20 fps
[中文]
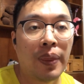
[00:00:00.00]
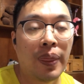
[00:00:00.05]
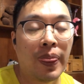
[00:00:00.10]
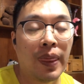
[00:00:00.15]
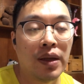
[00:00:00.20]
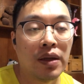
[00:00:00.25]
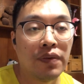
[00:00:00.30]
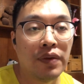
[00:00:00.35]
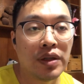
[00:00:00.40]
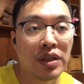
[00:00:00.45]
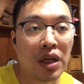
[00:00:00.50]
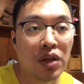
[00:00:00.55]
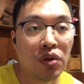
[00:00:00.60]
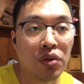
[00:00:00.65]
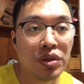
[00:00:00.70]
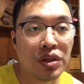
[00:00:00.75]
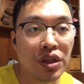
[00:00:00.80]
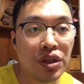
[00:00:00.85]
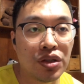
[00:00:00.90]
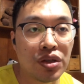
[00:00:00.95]
因为战斗
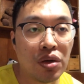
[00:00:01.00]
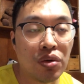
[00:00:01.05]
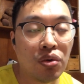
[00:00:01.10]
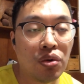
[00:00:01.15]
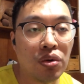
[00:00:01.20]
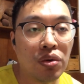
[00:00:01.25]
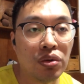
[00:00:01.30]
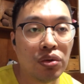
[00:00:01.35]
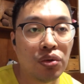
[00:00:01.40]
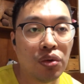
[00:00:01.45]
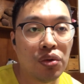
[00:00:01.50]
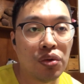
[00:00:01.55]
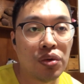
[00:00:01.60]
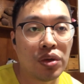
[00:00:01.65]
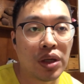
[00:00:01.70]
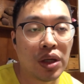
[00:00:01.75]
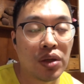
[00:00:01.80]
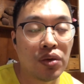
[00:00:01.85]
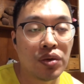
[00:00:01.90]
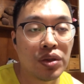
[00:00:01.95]
机升空对于
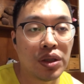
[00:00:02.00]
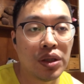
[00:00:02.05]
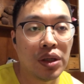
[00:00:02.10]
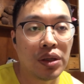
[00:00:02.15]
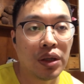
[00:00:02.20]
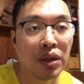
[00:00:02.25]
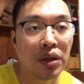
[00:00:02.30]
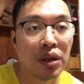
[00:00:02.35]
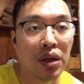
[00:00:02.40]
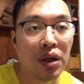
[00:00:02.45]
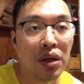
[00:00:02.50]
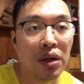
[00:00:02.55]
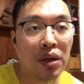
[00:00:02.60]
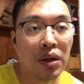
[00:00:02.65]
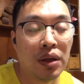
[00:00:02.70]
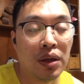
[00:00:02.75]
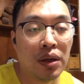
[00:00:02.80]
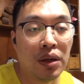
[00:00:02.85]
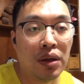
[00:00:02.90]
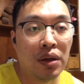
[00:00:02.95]
战斗机的这个，
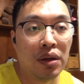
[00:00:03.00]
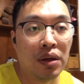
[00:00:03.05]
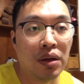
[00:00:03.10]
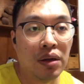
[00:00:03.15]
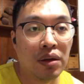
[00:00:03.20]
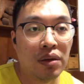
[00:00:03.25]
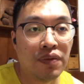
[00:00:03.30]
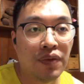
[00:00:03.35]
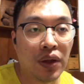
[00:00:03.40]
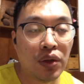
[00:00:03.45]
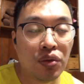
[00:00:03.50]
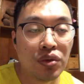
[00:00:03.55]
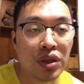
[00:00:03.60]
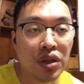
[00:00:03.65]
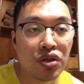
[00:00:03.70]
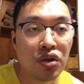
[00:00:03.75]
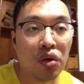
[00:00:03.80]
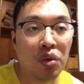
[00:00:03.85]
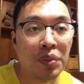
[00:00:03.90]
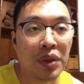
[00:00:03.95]
呃，发动机
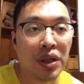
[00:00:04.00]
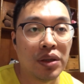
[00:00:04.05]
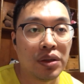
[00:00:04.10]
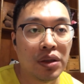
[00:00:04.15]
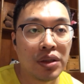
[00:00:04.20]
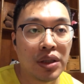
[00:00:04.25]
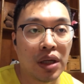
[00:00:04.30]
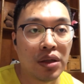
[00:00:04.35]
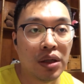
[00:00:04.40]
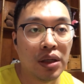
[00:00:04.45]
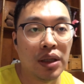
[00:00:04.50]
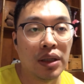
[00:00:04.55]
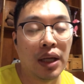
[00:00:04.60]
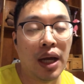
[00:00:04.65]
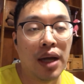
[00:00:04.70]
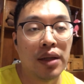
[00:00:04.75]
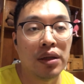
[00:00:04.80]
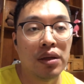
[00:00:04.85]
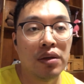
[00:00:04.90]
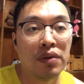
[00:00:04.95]
寿命影响是很
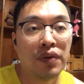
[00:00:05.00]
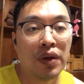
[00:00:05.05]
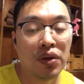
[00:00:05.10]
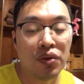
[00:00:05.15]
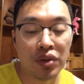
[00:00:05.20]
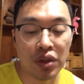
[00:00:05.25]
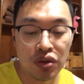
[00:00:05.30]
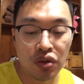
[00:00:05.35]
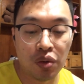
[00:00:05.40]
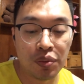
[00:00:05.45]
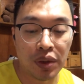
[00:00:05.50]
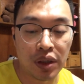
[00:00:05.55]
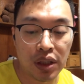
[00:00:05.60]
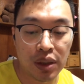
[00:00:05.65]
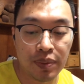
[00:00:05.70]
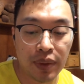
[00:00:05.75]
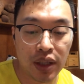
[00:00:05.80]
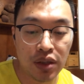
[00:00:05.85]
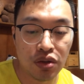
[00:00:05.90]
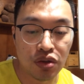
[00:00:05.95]
大的。发动机寿命一
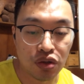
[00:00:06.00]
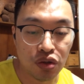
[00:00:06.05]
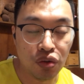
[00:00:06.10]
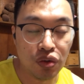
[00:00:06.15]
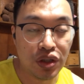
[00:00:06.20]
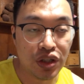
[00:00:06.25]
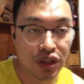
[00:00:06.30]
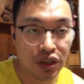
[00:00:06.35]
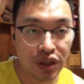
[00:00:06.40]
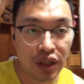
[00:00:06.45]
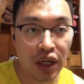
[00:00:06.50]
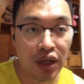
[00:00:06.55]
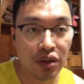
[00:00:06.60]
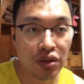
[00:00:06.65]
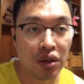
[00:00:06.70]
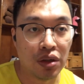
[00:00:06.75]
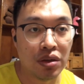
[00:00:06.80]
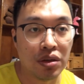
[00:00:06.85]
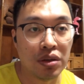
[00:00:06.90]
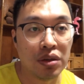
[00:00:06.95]
般只有几千个
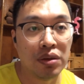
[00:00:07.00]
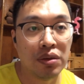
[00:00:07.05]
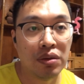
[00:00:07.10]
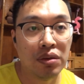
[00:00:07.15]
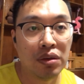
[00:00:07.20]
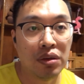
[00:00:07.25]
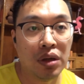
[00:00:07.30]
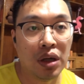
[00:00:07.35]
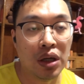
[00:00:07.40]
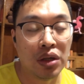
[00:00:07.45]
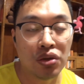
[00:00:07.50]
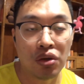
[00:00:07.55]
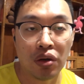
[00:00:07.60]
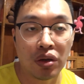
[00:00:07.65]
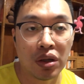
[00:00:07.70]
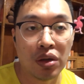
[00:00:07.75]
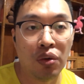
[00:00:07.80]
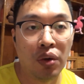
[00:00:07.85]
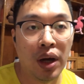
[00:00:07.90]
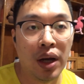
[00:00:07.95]
小时啊，就要
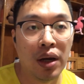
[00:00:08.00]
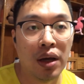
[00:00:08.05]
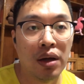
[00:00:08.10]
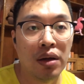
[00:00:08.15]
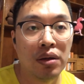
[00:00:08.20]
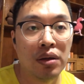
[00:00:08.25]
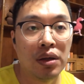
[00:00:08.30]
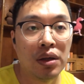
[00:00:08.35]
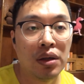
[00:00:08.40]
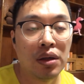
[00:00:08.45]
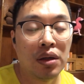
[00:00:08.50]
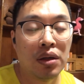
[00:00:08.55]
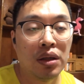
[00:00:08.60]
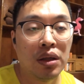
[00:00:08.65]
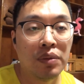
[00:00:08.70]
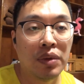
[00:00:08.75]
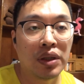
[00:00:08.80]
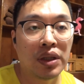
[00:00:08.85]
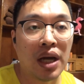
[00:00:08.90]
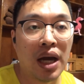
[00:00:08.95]
更换了。那
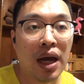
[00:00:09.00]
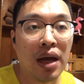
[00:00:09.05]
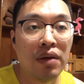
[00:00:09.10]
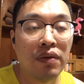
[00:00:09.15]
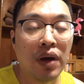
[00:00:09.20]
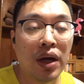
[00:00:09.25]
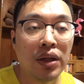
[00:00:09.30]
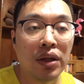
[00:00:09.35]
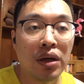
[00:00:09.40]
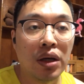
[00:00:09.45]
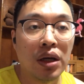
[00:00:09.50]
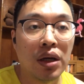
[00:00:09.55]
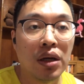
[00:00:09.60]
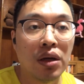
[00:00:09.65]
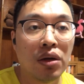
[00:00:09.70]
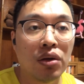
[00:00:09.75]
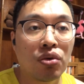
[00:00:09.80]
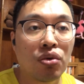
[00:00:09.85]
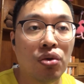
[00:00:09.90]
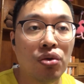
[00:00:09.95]
么台湾
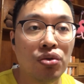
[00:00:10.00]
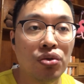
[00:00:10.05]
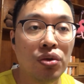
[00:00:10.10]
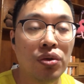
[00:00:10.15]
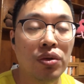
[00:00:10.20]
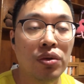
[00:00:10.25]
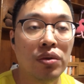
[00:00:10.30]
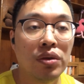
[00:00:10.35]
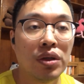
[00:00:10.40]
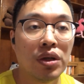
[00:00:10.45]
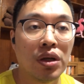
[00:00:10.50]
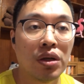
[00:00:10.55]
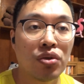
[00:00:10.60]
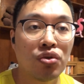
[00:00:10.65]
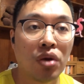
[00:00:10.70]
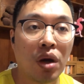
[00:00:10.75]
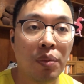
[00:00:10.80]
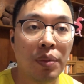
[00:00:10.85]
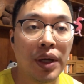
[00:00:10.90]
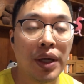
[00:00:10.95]
的空军呃
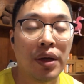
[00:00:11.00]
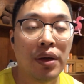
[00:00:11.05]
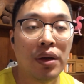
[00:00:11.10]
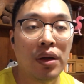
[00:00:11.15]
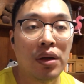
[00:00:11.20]
装备